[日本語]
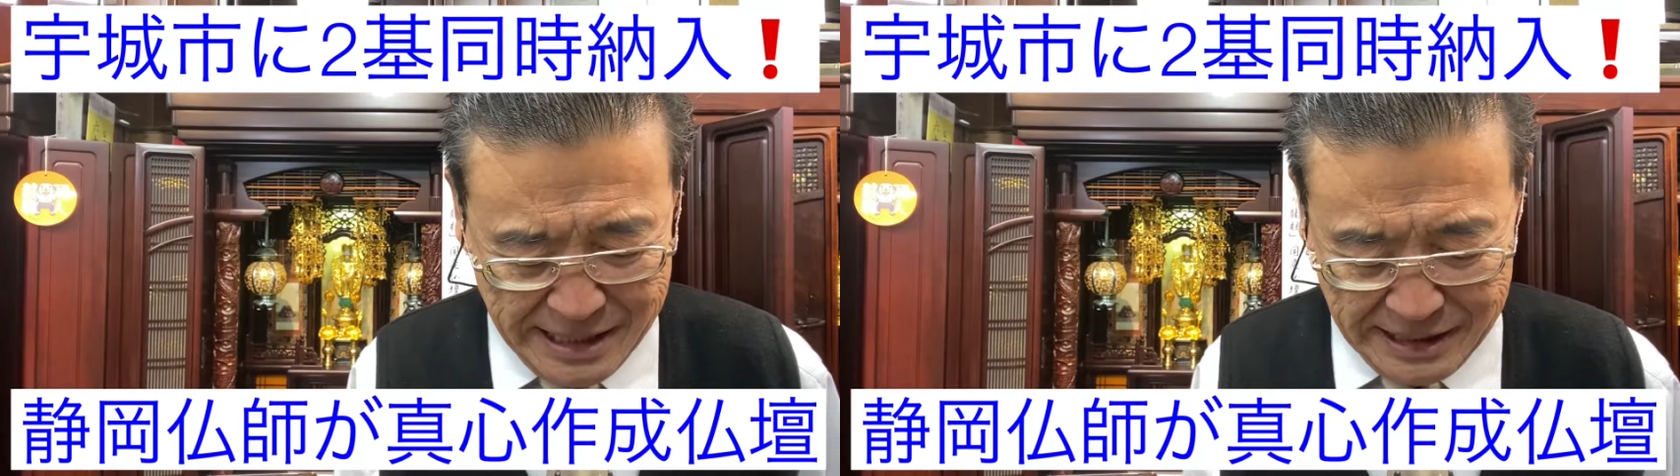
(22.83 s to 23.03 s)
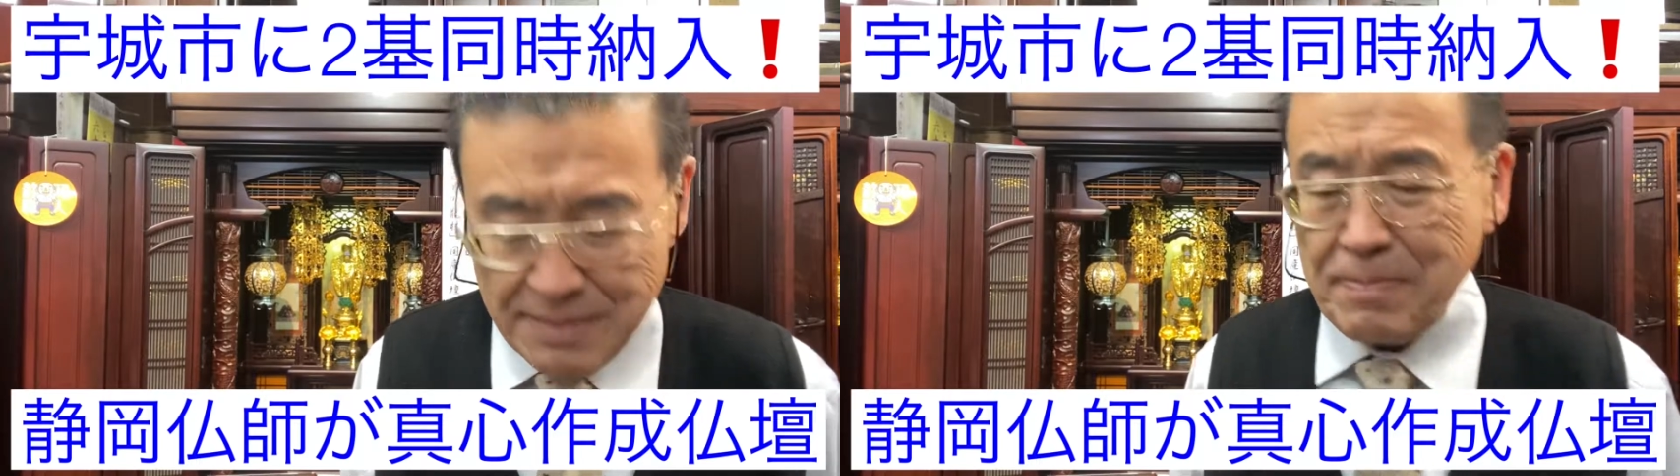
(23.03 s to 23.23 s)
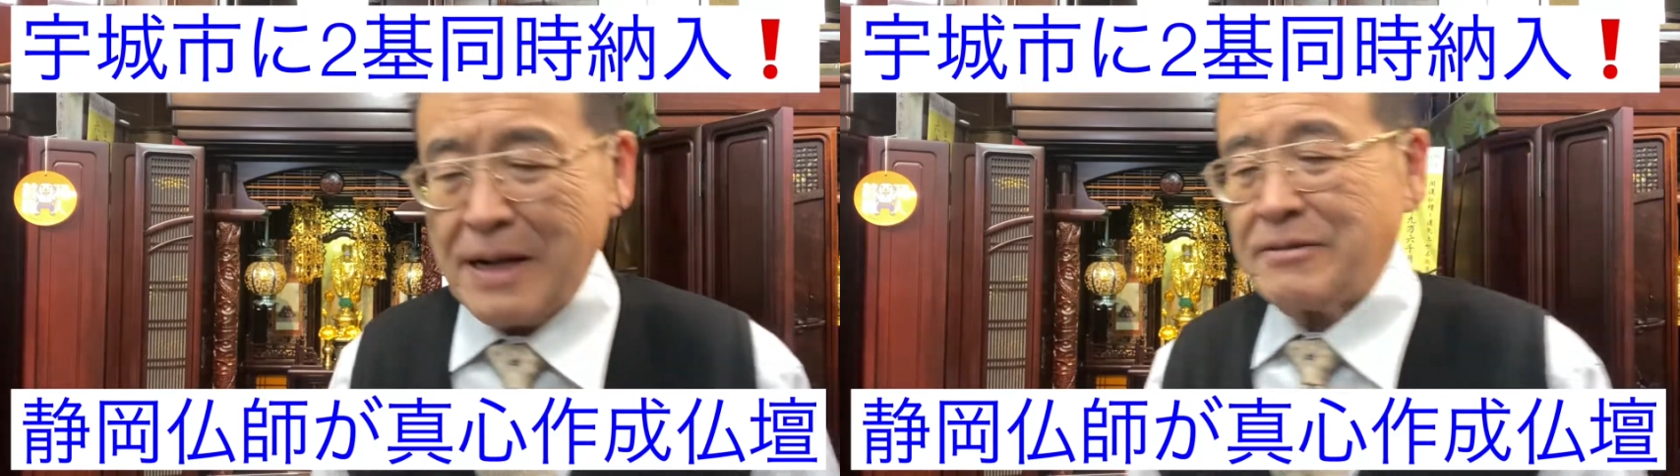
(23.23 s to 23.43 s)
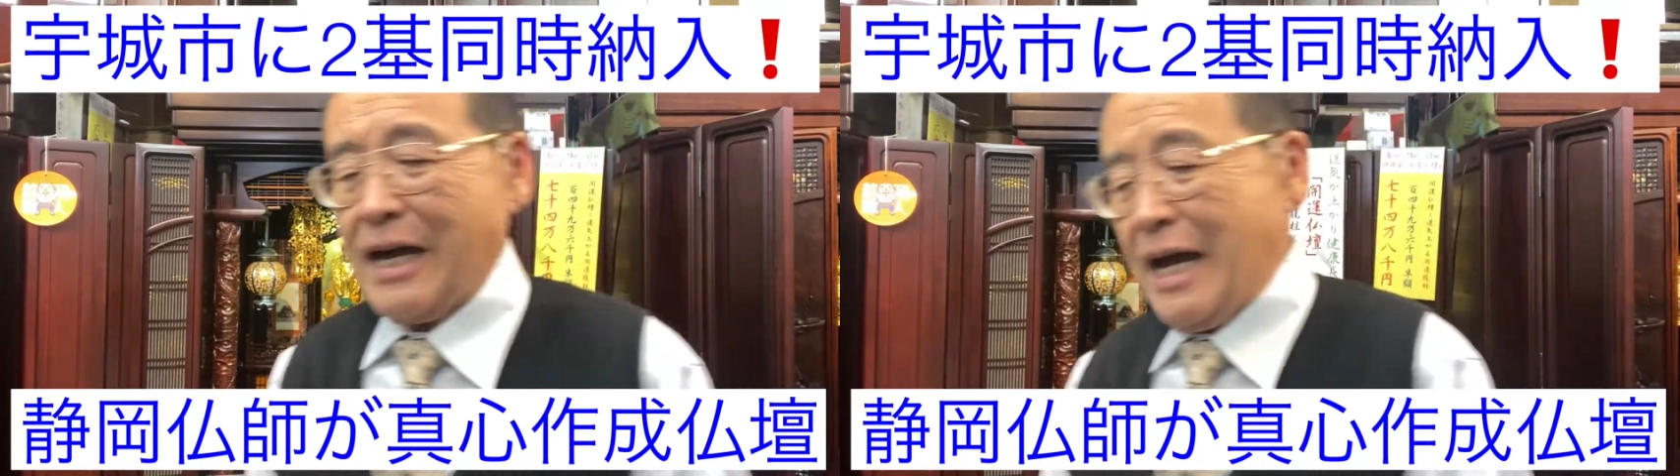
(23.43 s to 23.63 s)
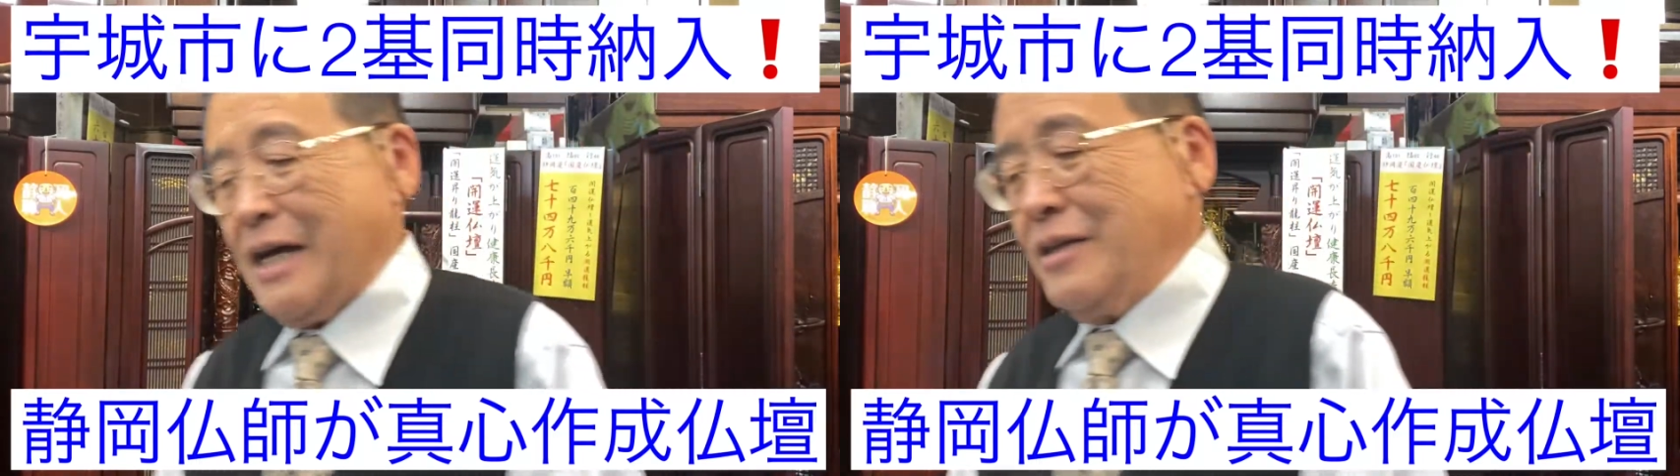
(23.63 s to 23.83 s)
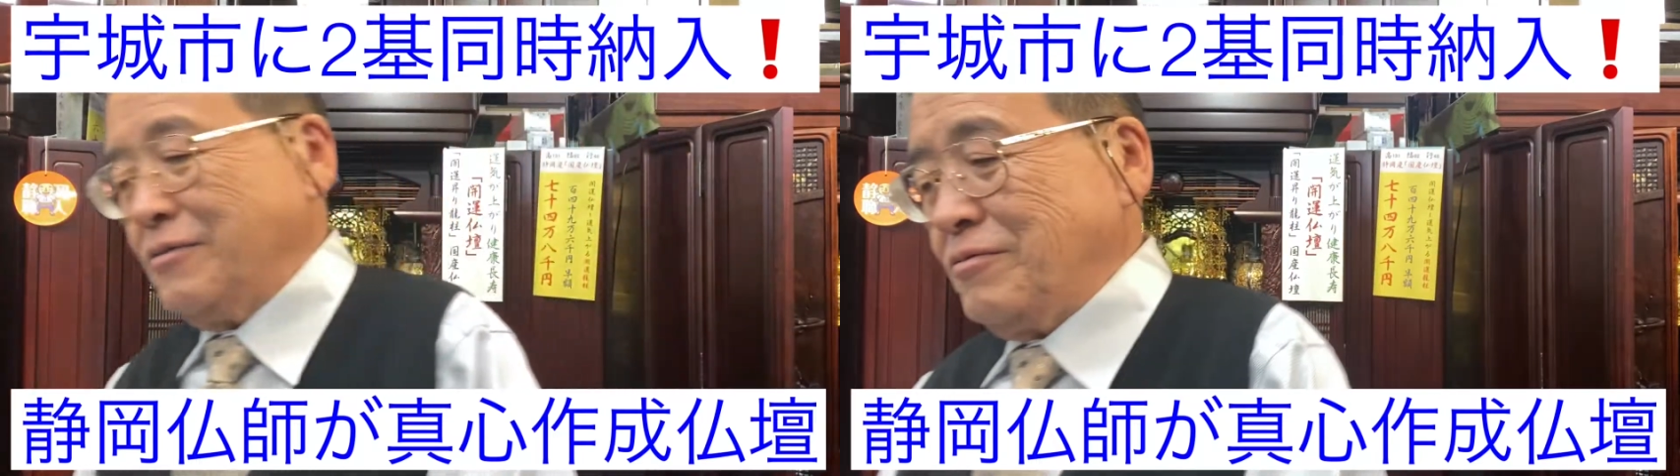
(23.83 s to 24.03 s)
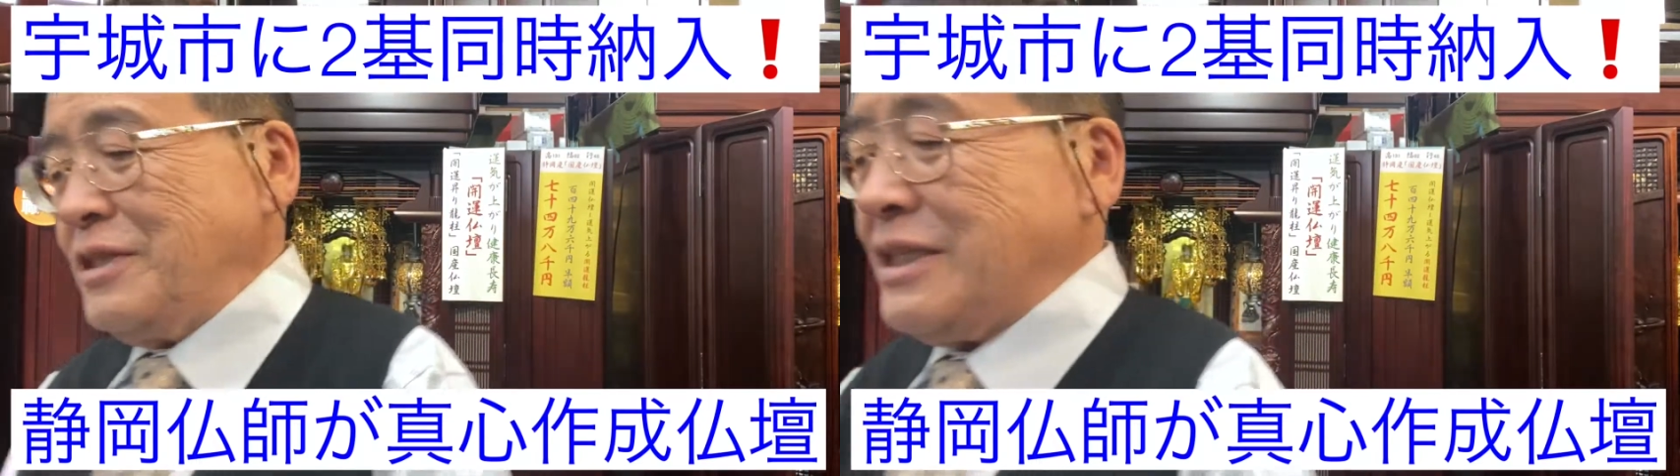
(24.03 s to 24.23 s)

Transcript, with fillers: 金箔が吹い